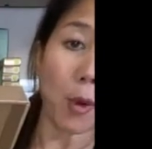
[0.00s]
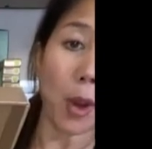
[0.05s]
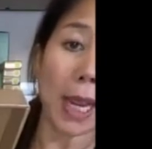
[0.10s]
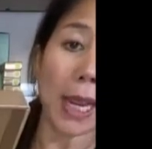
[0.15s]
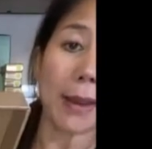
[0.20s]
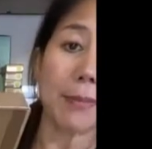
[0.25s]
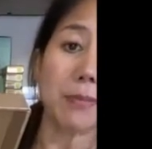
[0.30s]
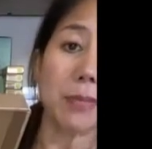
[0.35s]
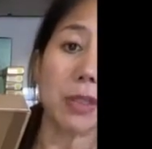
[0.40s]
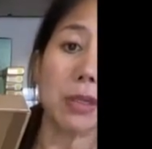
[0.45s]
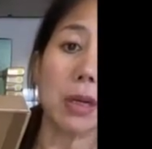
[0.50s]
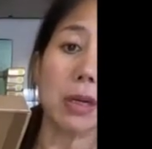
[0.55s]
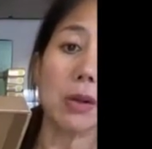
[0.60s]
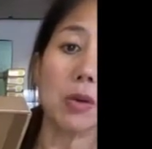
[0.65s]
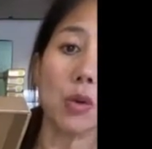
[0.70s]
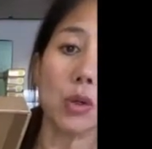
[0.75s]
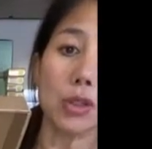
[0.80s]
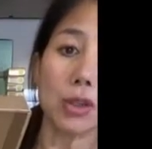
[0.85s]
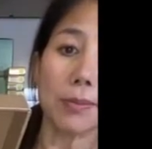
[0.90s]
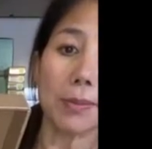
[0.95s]
và đây nó là một cái
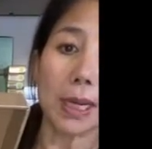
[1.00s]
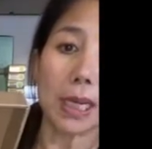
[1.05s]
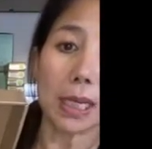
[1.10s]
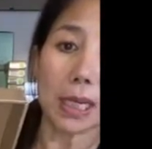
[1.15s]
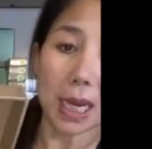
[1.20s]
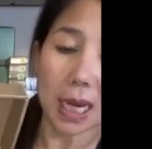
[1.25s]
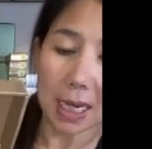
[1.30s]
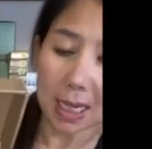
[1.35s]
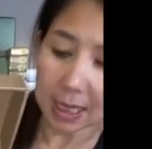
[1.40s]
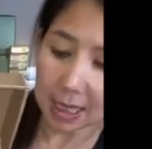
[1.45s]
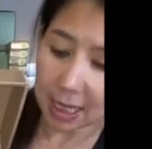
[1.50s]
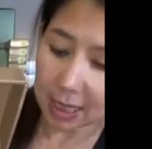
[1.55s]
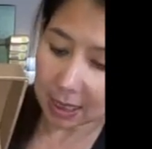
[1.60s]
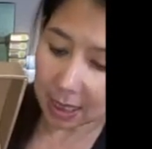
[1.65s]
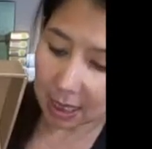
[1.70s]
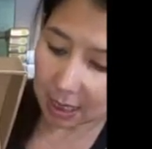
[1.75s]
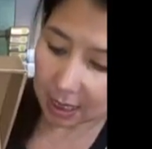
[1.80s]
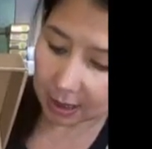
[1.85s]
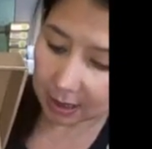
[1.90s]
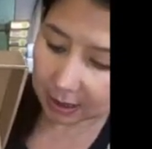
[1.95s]
kem dưỡng luôn cho mình
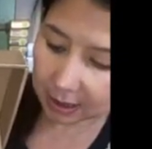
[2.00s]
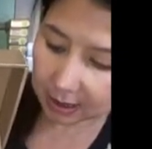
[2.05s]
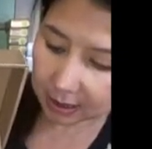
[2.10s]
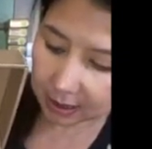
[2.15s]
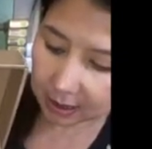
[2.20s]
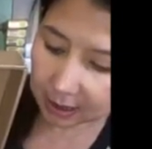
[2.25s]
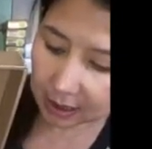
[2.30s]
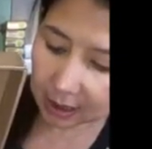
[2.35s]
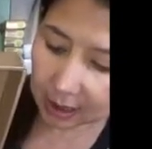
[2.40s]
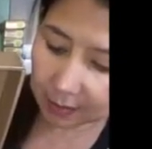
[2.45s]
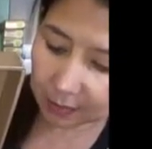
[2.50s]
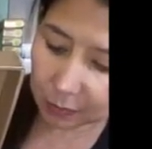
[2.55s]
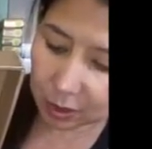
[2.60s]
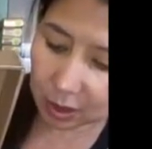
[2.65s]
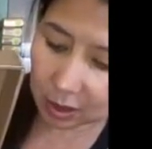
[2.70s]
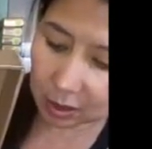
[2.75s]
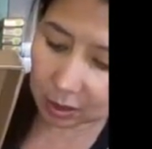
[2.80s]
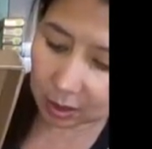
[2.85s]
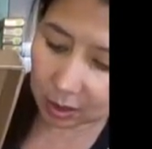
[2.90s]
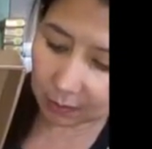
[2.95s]
nha cả nhà nha
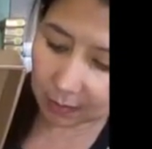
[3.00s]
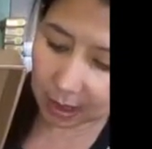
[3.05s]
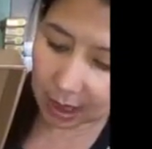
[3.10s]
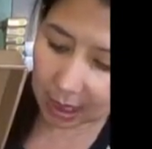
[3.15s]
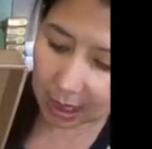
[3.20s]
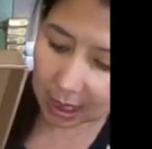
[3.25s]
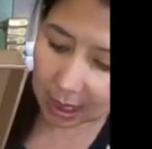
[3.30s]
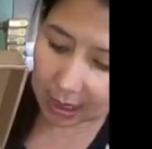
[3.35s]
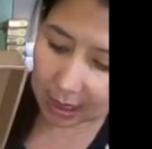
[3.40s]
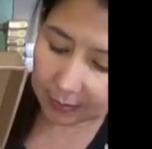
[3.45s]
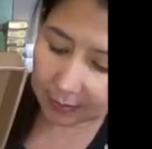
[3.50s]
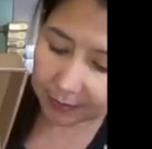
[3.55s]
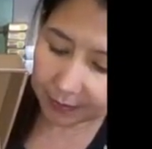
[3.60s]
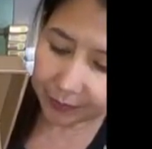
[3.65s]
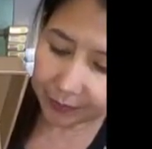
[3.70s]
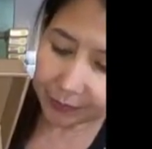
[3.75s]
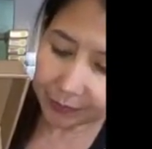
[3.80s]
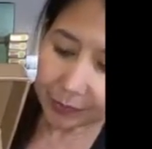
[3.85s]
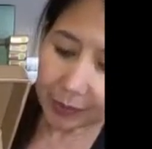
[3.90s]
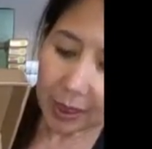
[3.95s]
sách kem dưỡng cho mình
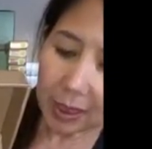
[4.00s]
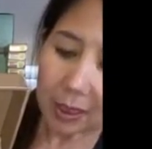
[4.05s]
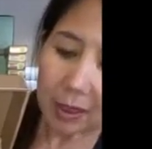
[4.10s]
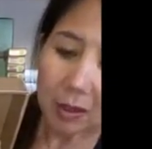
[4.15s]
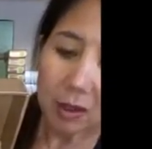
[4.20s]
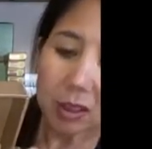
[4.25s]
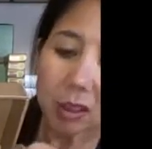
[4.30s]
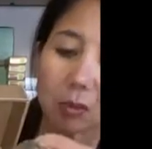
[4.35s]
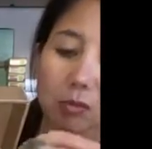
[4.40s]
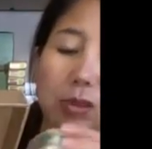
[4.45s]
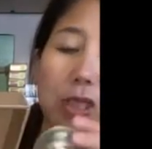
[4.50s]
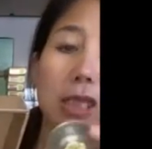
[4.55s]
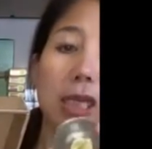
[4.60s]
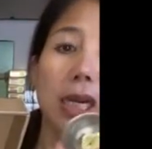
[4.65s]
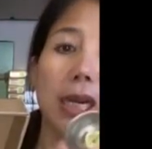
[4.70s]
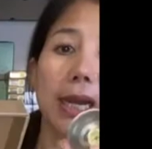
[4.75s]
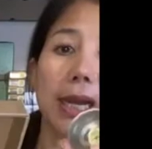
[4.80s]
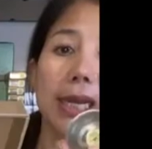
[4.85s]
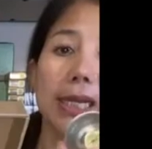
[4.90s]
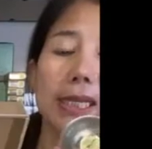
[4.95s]
đây
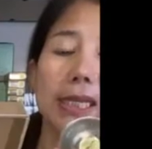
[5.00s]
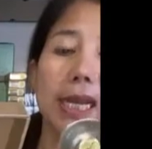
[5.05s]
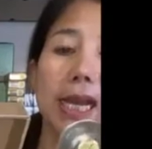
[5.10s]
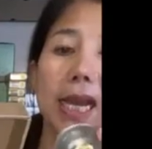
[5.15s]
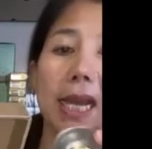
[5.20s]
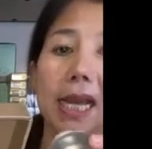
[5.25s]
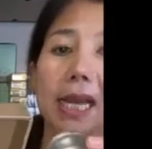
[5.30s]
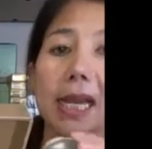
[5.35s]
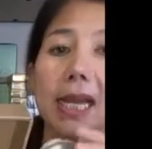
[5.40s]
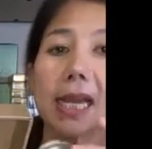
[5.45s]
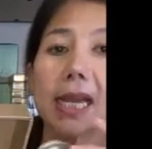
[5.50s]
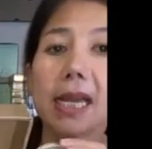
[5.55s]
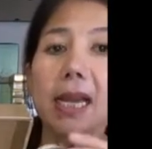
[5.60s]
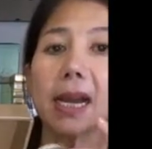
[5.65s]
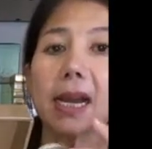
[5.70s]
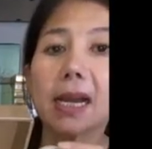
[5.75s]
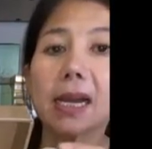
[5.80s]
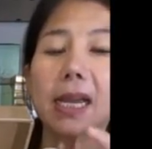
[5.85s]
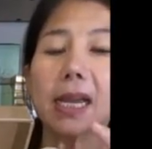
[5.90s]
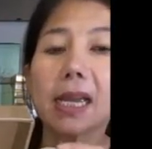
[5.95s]
nó giống như là cái cái
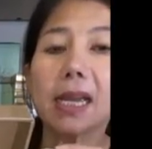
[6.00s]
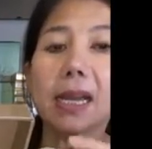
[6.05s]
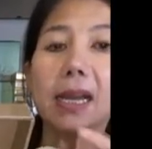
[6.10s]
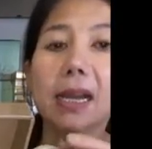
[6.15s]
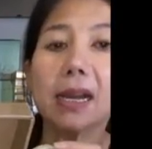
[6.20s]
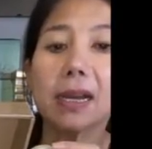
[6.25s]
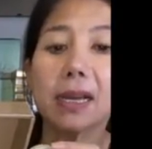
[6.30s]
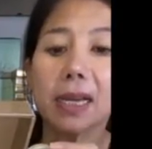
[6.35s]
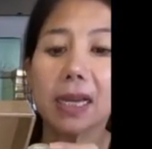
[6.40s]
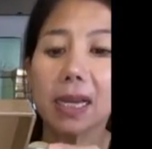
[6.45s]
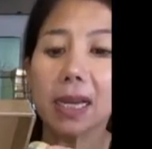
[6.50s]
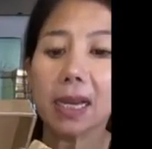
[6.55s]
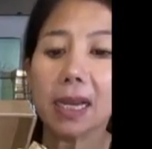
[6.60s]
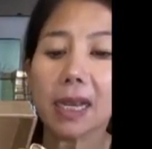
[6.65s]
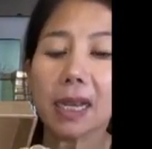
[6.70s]
cái cái cái,